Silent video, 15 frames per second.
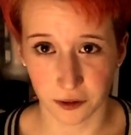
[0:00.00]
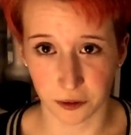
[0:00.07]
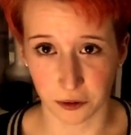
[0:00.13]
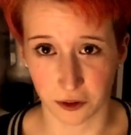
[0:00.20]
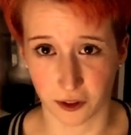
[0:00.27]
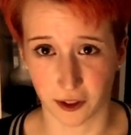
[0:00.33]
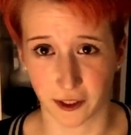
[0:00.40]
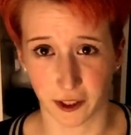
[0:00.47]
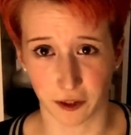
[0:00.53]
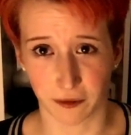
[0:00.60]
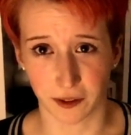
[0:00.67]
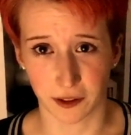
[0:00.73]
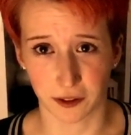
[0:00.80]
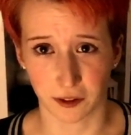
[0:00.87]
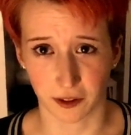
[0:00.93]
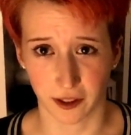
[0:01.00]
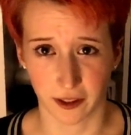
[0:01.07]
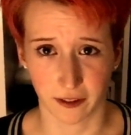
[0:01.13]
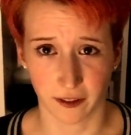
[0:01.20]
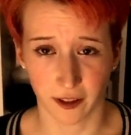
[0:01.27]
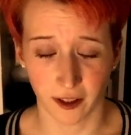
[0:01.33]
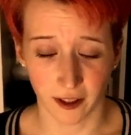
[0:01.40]
gruselig darüber zu
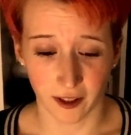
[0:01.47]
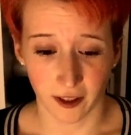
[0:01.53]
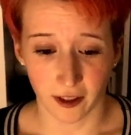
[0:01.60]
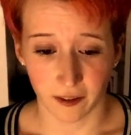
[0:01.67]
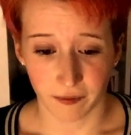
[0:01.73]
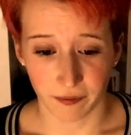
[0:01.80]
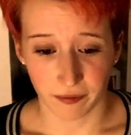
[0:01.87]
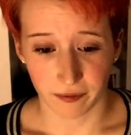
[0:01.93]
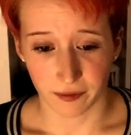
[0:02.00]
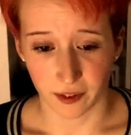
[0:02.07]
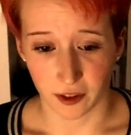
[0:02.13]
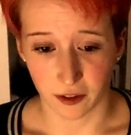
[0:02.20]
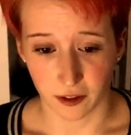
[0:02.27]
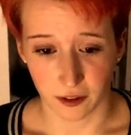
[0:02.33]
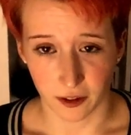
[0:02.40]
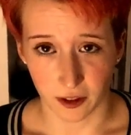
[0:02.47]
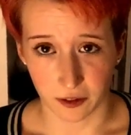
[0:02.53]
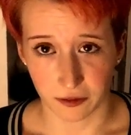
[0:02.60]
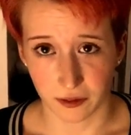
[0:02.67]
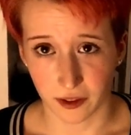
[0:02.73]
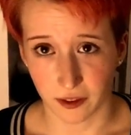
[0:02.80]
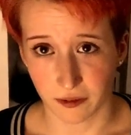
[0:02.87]
reden. Äh,
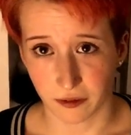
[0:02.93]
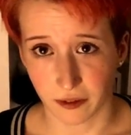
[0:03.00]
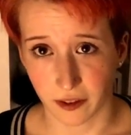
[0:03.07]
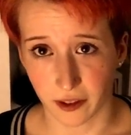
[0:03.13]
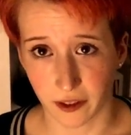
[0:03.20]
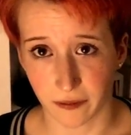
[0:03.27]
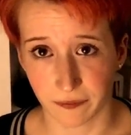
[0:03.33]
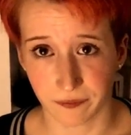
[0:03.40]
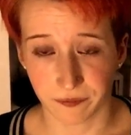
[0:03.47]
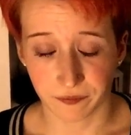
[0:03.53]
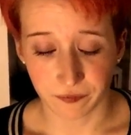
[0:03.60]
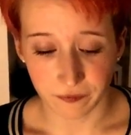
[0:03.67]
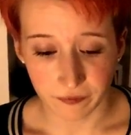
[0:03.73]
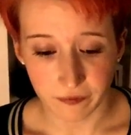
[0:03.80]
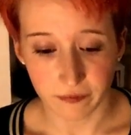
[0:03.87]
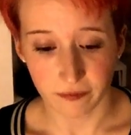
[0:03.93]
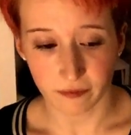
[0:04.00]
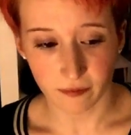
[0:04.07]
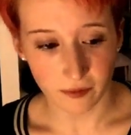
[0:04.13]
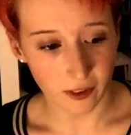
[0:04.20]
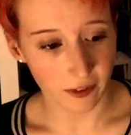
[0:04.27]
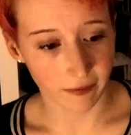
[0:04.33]
auf jeden Fall
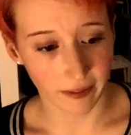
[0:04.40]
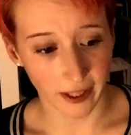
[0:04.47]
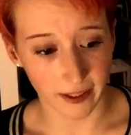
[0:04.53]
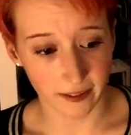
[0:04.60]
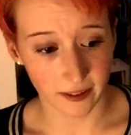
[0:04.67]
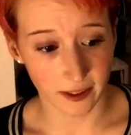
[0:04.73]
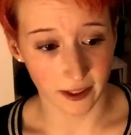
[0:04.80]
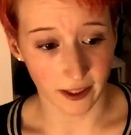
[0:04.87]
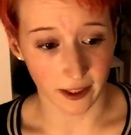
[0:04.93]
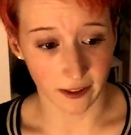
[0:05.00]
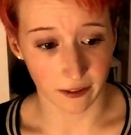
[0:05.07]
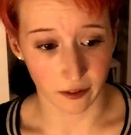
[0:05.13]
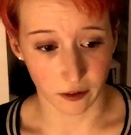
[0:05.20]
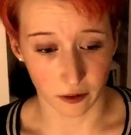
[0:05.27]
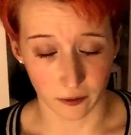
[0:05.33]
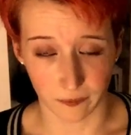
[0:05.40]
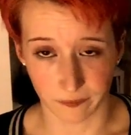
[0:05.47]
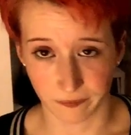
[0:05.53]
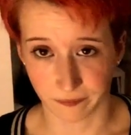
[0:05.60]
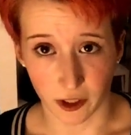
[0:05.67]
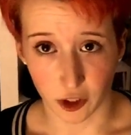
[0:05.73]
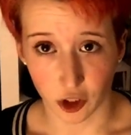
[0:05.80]
werden die dann ähm,
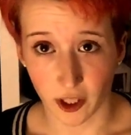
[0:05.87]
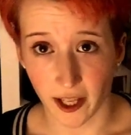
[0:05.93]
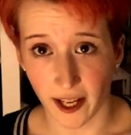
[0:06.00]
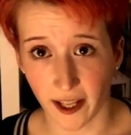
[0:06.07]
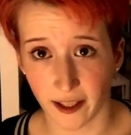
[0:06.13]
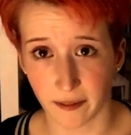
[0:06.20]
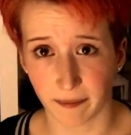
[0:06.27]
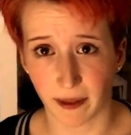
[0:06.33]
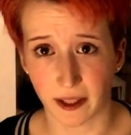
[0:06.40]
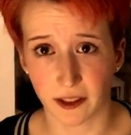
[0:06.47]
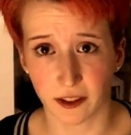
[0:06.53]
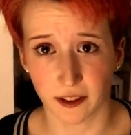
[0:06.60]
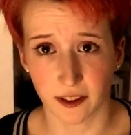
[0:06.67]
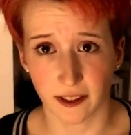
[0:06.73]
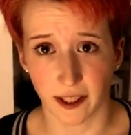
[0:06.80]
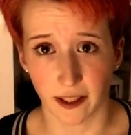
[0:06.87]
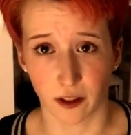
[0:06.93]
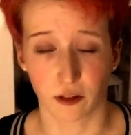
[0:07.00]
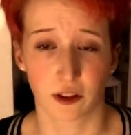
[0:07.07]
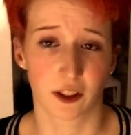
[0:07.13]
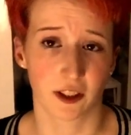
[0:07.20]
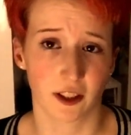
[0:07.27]
erschlagen, manche sind dann
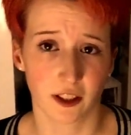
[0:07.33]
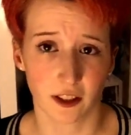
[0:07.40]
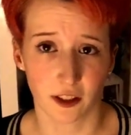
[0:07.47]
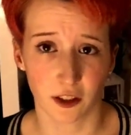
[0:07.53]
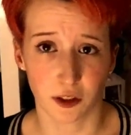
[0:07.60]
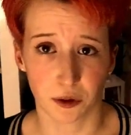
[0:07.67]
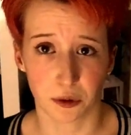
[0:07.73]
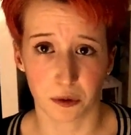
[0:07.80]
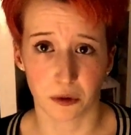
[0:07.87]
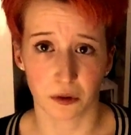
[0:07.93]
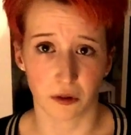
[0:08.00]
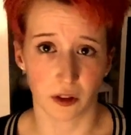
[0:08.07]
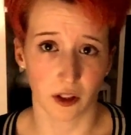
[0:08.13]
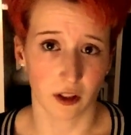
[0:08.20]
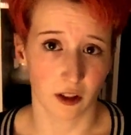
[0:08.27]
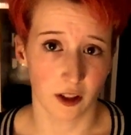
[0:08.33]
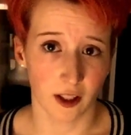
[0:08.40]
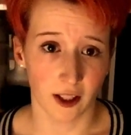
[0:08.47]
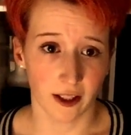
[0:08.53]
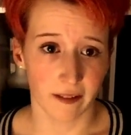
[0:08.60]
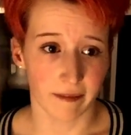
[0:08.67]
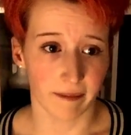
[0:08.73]
auch nicht richtig tot oder
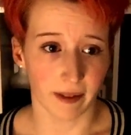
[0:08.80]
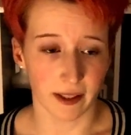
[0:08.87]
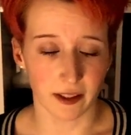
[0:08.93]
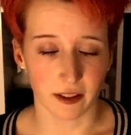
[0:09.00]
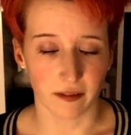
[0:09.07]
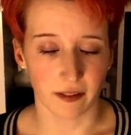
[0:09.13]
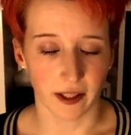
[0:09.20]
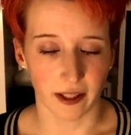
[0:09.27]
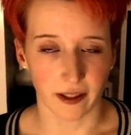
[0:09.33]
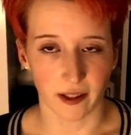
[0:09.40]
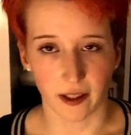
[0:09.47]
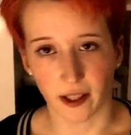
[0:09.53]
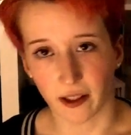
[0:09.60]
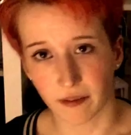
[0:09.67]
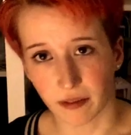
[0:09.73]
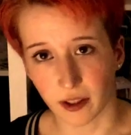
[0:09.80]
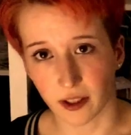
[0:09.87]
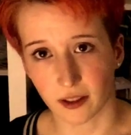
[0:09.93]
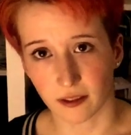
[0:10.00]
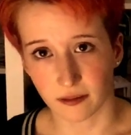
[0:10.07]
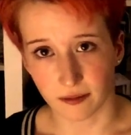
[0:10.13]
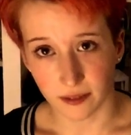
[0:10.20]
manche werden dann
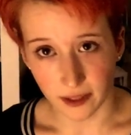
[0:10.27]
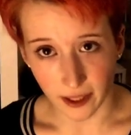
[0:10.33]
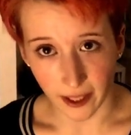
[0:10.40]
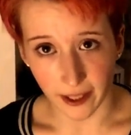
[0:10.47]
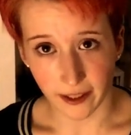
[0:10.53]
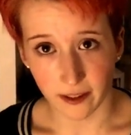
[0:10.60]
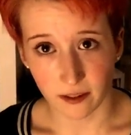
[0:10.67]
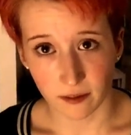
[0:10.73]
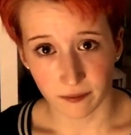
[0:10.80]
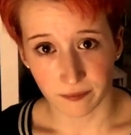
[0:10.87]
einfach direkt